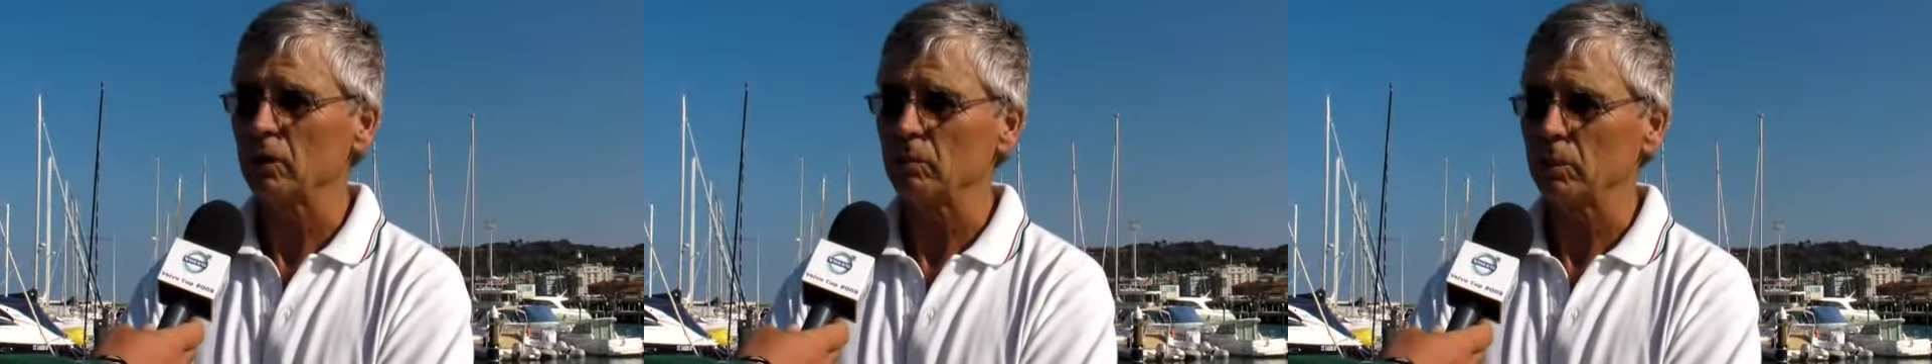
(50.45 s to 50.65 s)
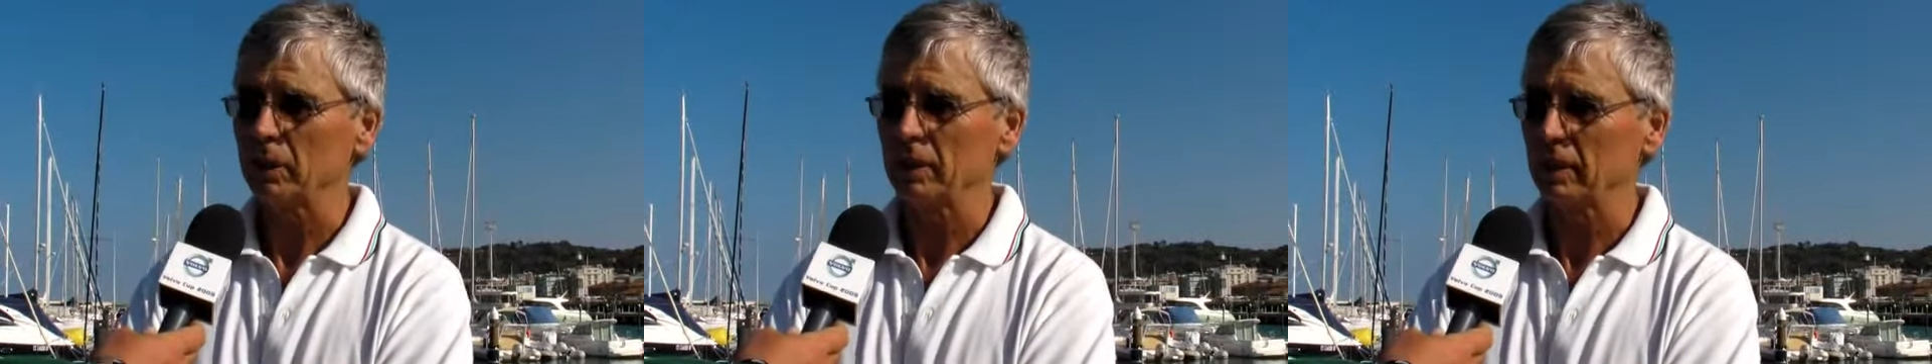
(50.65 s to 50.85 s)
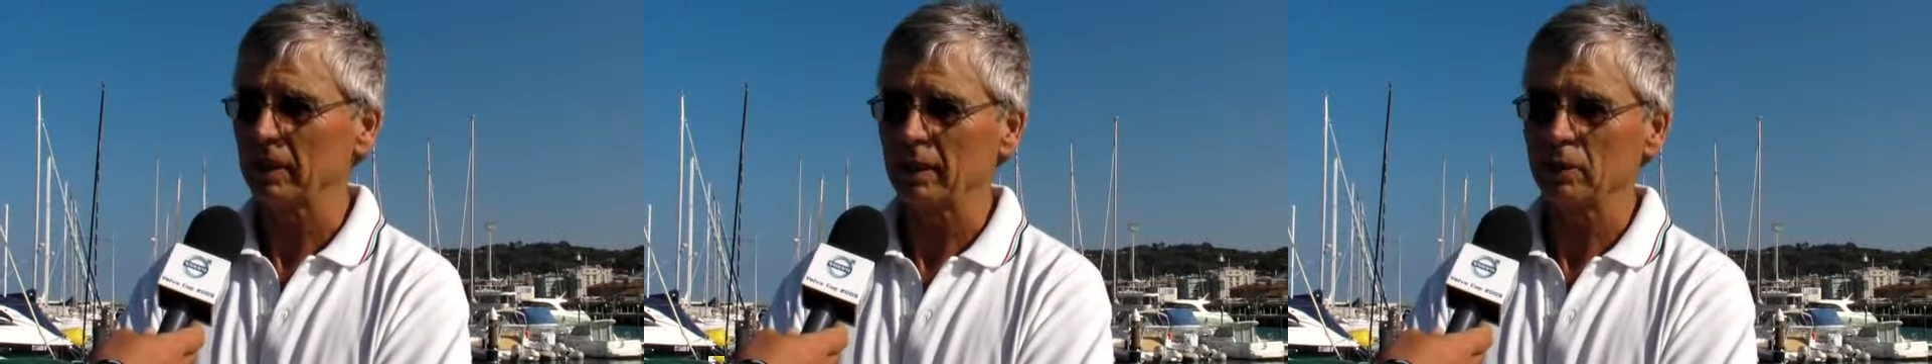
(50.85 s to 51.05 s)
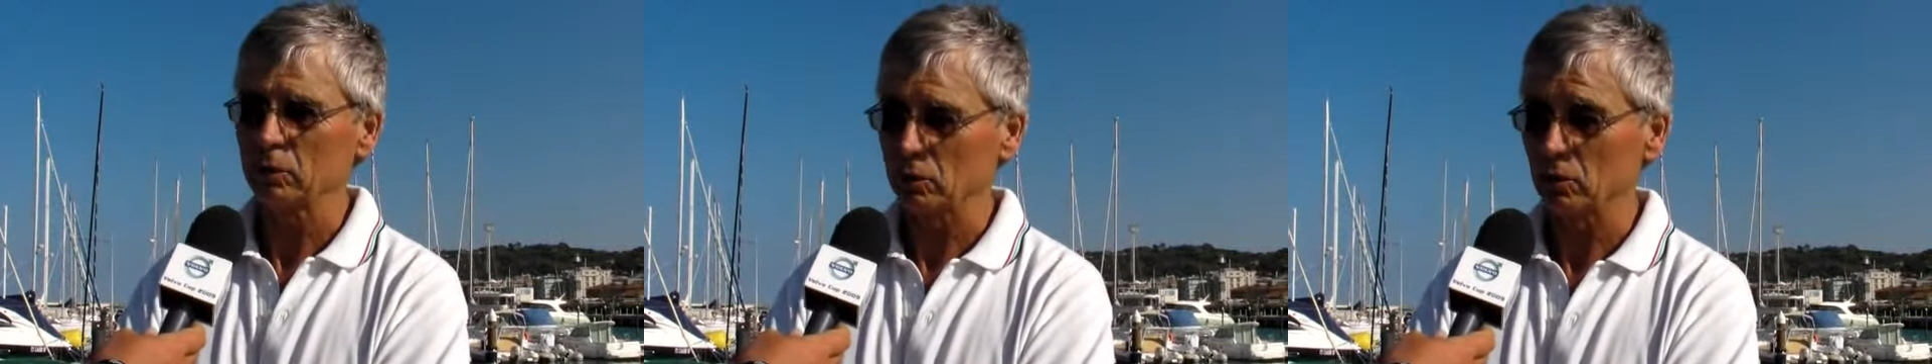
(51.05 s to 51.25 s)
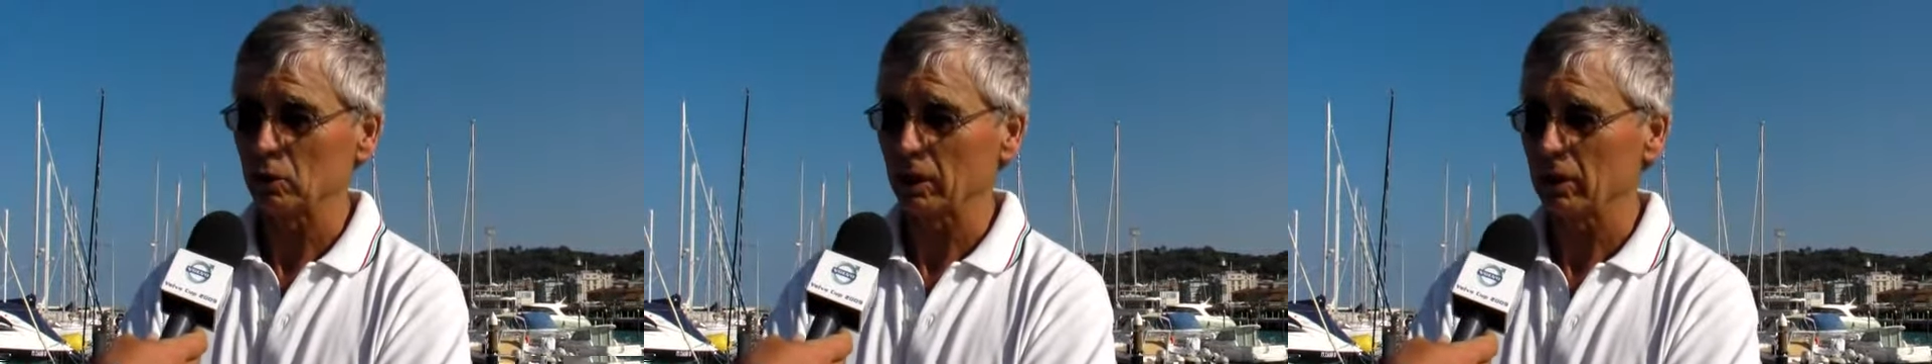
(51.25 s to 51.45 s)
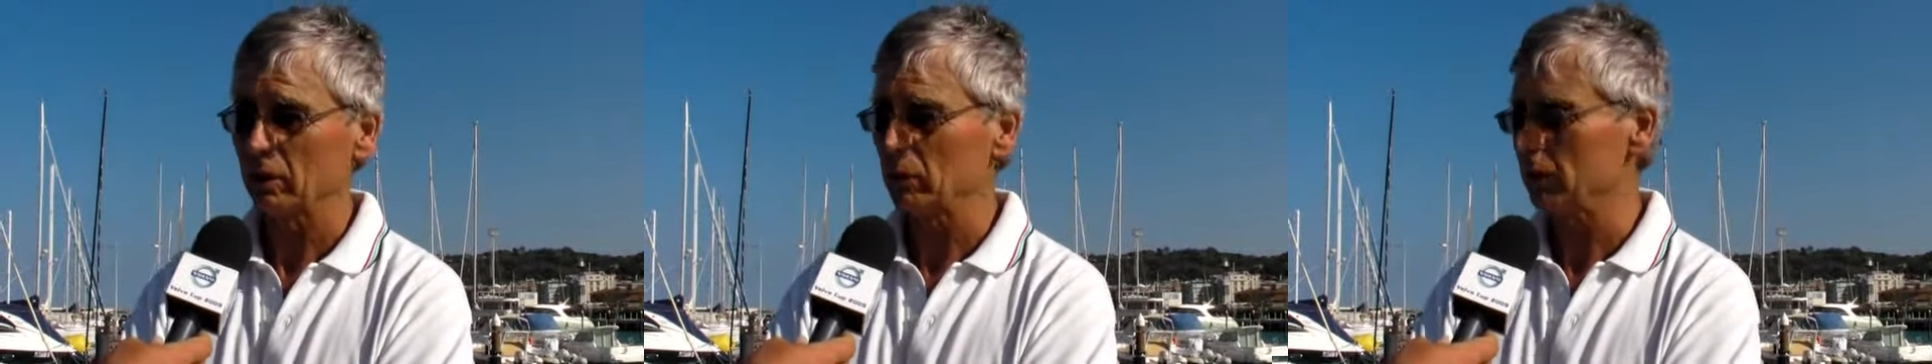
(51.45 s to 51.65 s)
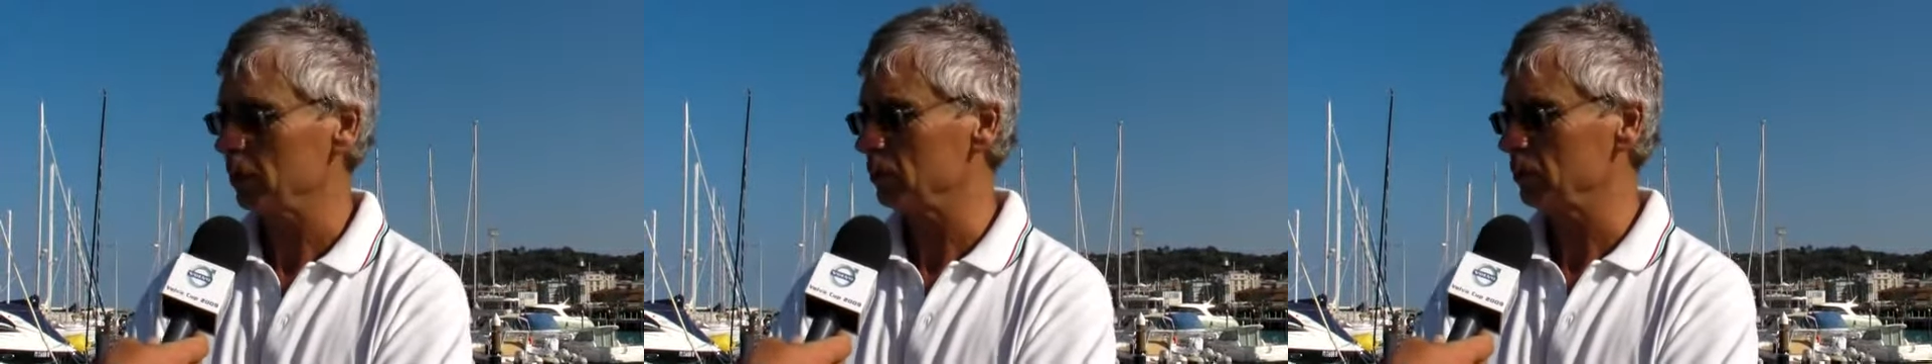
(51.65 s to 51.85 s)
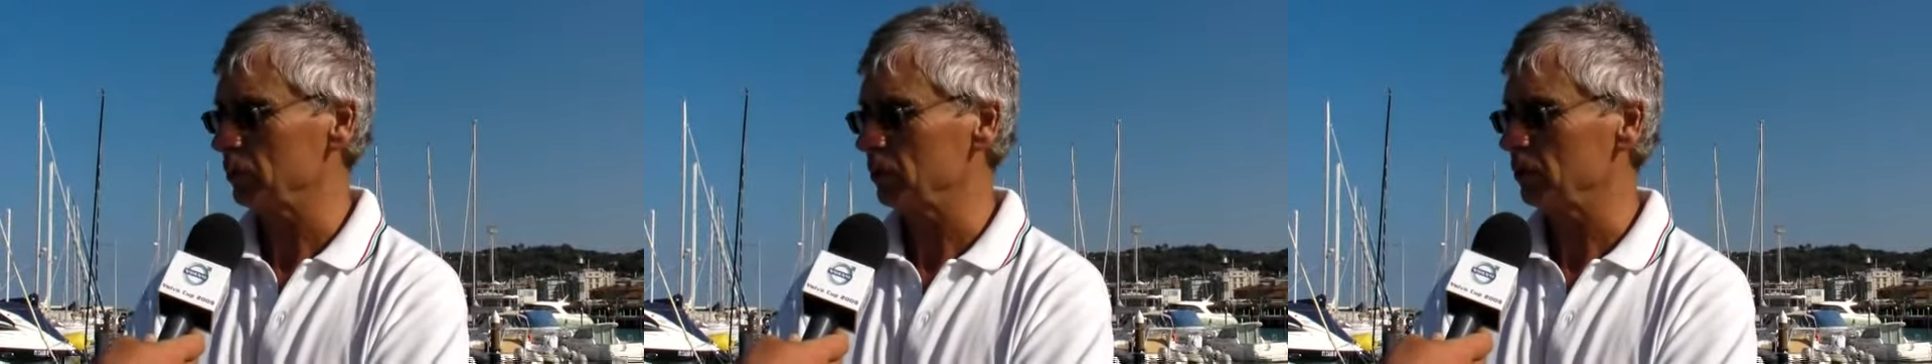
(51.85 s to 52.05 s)
appena nato, non ha ancora
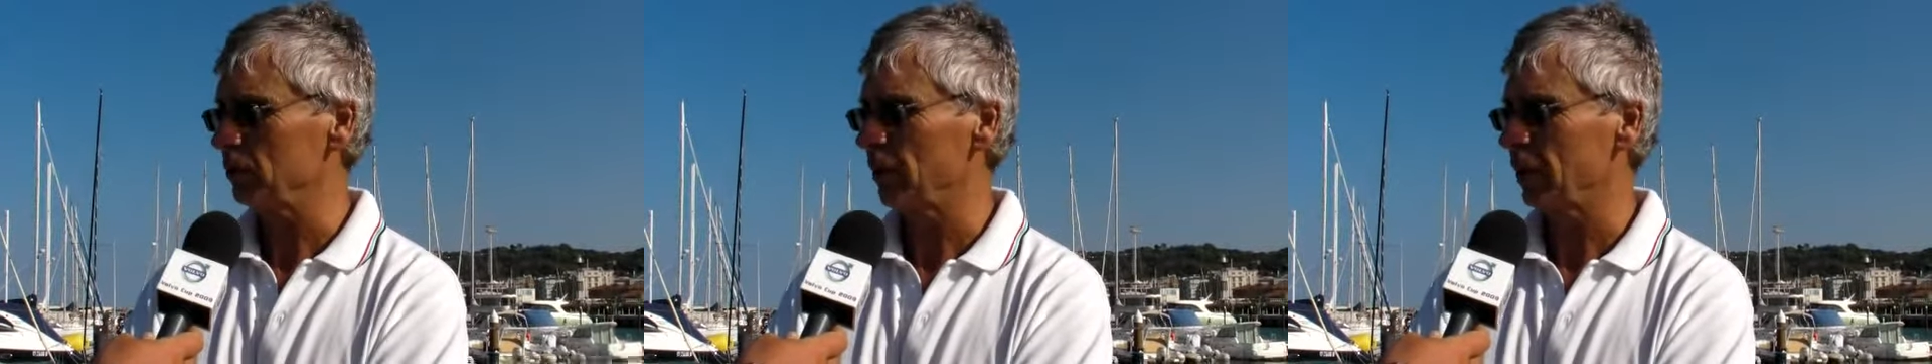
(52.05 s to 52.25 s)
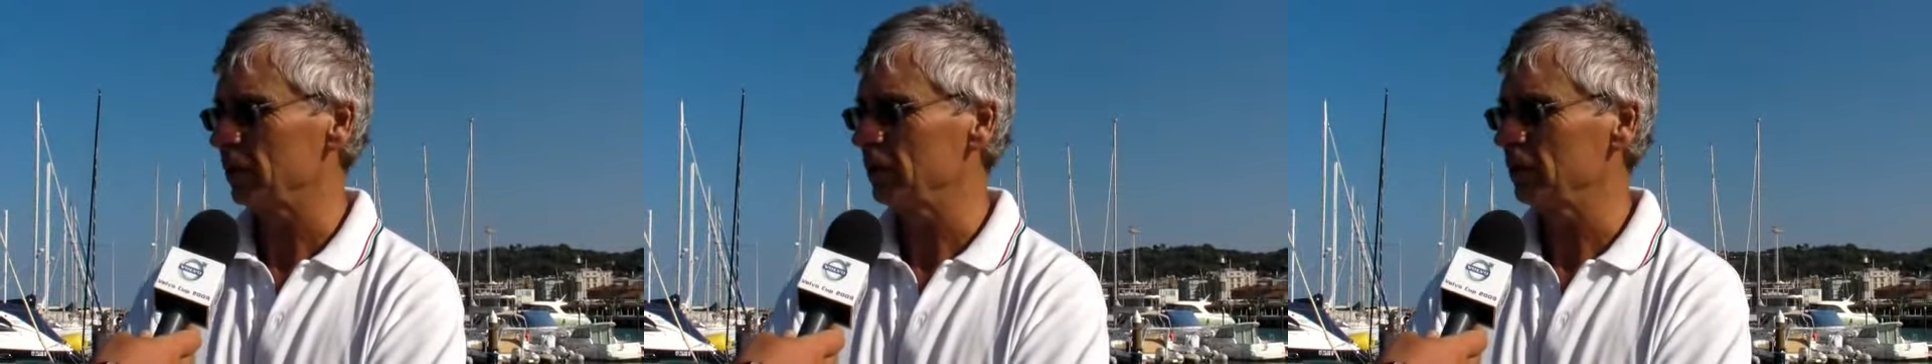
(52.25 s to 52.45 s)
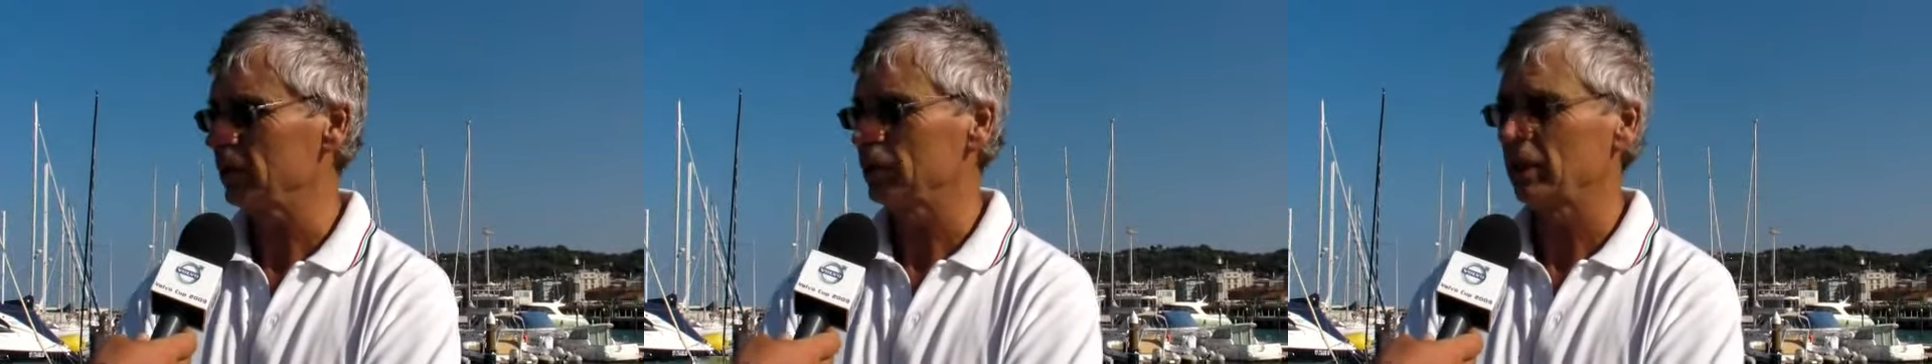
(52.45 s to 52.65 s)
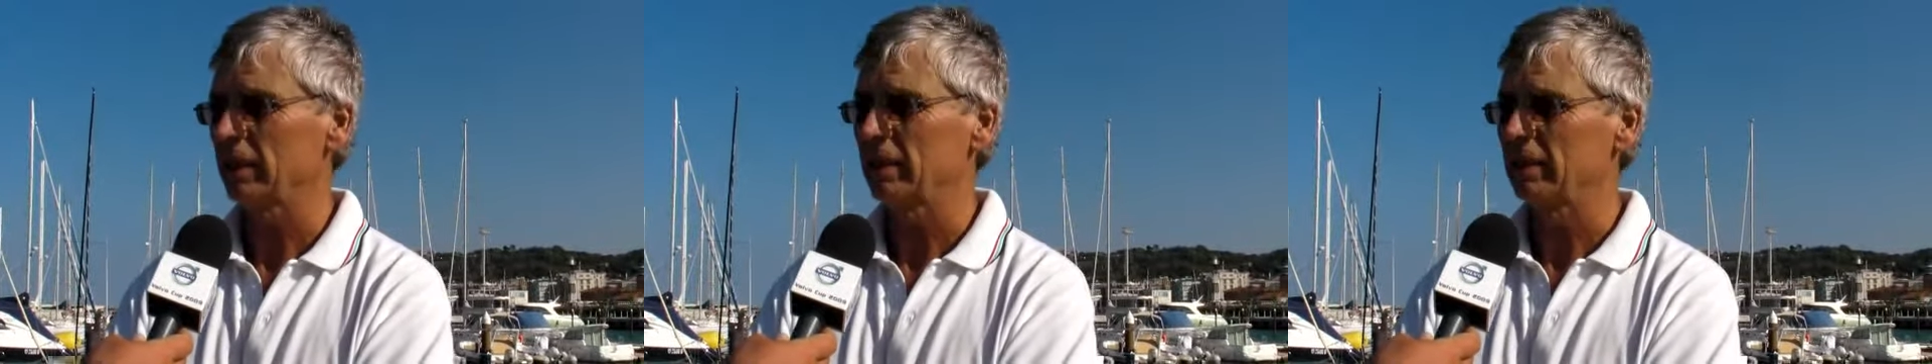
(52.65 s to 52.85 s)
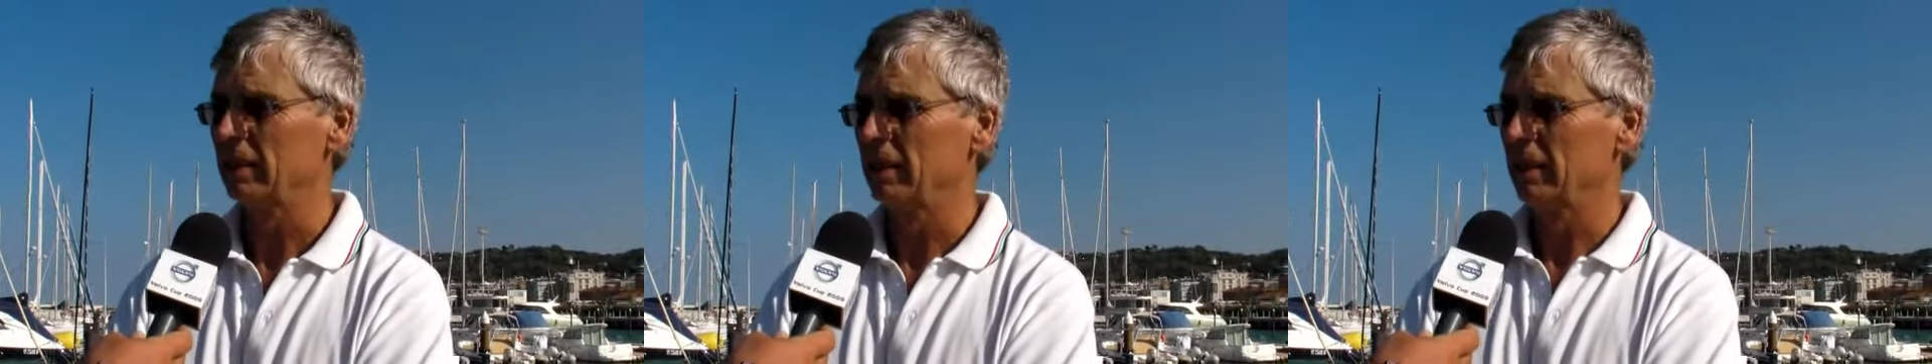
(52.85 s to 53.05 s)
compiuto un anno, ha già